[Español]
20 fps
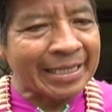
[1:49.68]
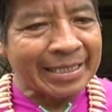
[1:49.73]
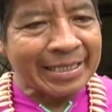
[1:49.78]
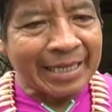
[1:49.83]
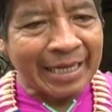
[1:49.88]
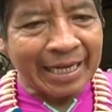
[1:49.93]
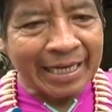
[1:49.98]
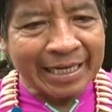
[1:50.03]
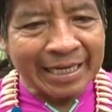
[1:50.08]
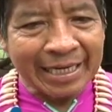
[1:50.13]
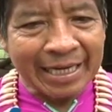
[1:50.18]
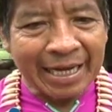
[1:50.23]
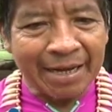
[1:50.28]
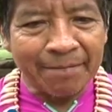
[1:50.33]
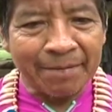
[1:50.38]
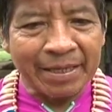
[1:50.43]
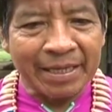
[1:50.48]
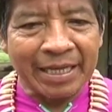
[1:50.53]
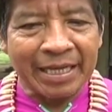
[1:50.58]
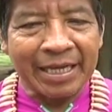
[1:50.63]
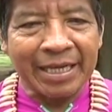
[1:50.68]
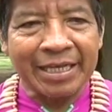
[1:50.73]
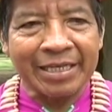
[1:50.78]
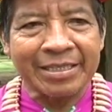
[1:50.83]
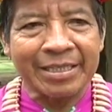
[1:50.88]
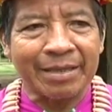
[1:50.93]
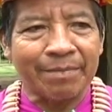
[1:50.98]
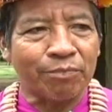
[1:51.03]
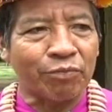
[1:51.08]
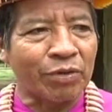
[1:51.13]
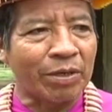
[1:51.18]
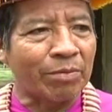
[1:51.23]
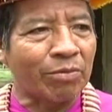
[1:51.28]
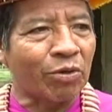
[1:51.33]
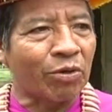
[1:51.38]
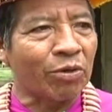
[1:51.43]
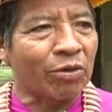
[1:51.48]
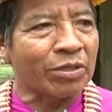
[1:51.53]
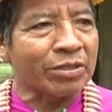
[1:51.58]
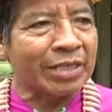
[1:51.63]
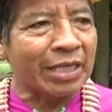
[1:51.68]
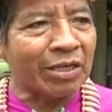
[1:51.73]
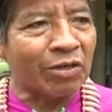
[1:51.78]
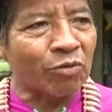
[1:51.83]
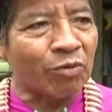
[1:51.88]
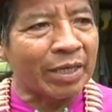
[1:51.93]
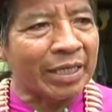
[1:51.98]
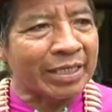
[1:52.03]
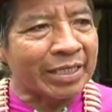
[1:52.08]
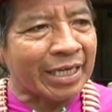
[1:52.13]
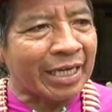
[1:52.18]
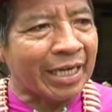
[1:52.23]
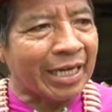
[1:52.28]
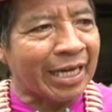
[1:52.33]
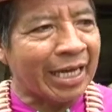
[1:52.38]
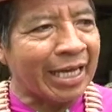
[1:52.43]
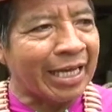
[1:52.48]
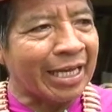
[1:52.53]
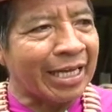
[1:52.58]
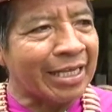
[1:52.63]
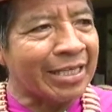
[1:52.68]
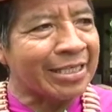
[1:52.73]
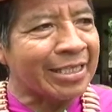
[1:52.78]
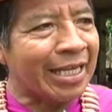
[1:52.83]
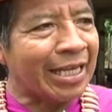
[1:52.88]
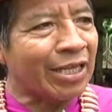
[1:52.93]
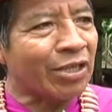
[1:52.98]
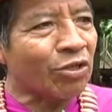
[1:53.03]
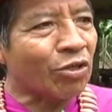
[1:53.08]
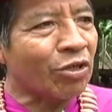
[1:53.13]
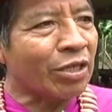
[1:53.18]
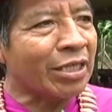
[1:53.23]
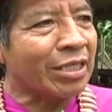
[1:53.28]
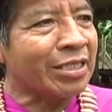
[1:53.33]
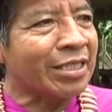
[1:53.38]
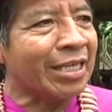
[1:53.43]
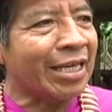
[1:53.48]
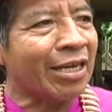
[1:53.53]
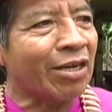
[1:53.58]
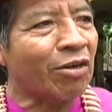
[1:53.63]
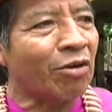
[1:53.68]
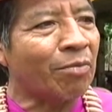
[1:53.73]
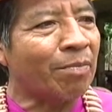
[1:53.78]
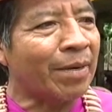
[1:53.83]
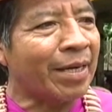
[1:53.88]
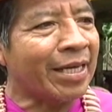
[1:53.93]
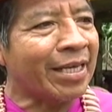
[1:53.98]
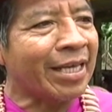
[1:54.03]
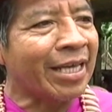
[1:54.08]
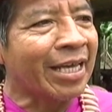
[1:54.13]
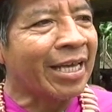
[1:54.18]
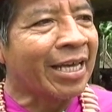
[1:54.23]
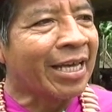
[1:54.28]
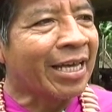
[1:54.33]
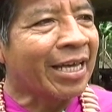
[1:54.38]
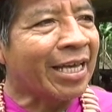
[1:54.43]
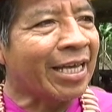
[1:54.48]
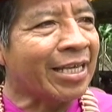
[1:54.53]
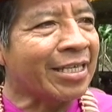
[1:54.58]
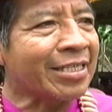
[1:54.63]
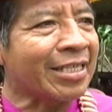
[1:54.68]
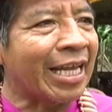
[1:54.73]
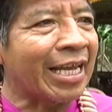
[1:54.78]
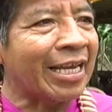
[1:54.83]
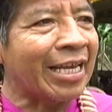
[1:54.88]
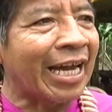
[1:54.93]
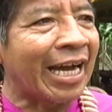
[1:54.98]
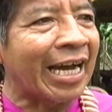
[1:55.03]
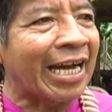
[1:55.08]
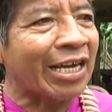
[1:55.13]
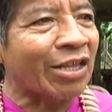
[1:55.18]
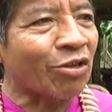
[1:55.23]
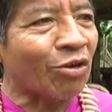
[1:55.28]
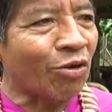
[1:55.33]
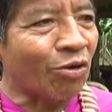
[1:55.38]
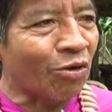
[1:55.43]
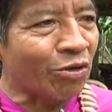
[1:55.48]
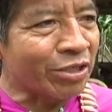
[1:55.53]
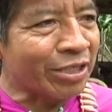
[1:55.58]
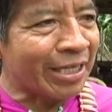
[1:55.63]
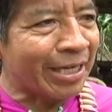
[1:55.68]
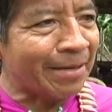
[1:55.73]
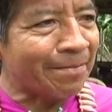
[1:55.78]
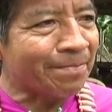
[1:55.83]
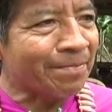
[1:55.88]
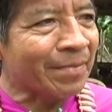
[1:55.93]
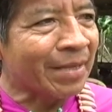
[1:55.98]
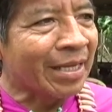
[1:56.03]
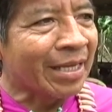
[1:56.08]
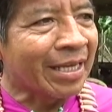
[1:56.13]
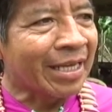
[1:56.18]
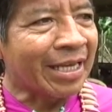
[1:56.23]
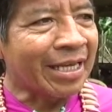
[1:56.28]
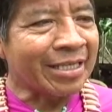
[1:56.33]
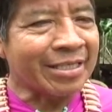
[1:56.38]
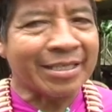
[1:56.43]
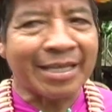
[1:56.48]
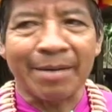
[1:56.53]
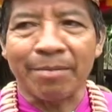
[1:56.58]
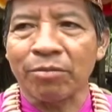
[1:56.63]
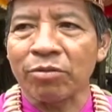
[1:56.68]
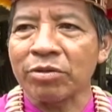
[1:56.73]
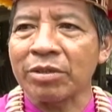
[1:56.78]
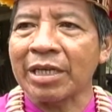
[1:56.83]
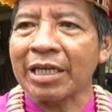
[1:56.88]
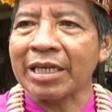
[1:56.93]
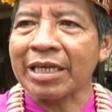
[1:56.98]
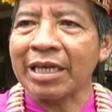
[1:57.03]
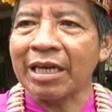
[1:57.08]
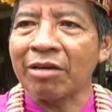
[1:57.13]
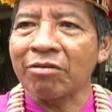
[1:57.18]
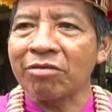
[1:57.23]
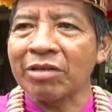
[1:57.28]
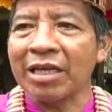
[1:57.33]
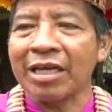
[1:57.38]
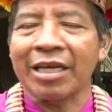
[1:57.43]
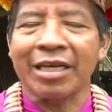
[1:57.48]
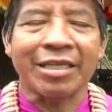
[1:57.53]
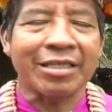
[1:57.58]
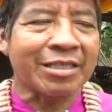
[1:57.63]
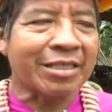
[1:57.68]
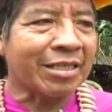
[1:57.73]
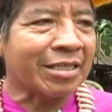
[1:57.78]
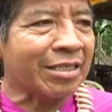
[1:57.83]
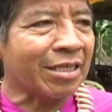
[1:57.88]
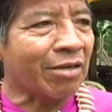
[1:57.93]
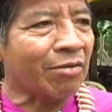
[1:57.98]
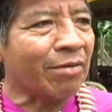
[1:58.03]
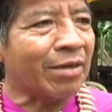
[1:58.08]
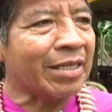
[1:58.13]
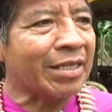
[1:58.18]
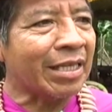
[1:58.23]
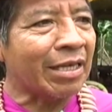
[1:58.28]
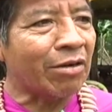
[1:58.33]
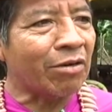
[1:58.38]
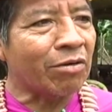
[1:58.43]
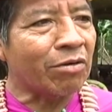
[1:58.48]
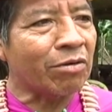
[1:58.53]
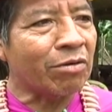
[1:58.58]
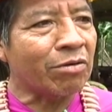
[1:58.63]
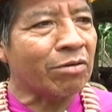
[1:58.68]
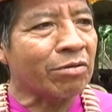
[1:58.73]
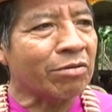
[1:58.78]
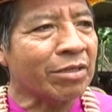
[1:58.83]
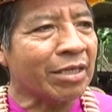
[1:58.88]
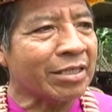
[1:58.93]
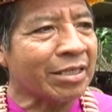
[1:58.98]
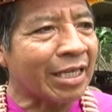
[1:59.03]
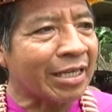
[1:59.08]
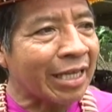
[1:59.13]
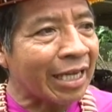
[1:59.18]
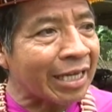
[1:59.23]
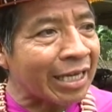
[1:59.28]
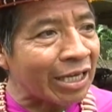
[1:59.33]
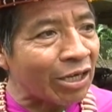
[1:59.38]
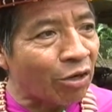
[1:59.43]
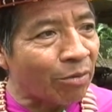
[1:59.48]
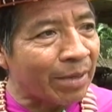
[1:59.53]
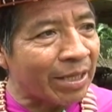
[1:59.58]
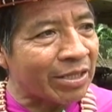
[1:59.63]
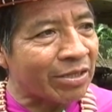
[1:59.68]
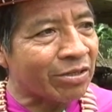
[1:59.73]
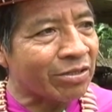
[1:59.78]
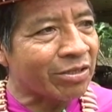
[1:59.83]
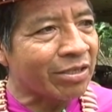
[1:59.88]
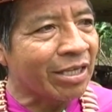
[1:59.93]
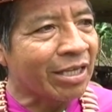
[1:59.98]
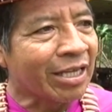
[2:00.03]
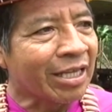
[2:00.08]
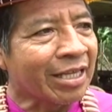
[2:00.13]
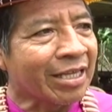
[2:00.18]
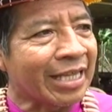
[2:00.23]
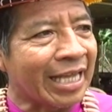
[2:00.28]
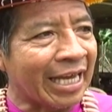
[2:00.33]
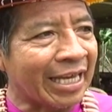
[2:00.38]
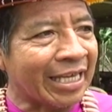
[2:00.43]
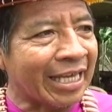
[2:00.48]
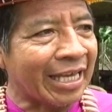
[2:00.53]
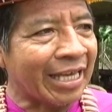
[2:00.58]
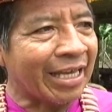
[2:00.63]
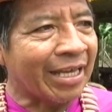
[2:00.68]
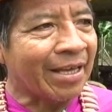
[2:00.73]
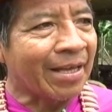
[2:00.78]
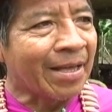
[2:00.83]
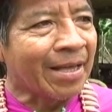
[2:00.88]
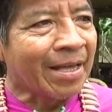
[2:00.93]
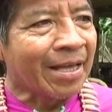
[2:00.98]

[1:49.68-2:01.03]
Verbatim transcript: La, clave de este pueblo se encuentra en el centro de Ciecopain, está en Lagartococha. Estamos aquí a unas 50 o 60 kilómetros de aquí.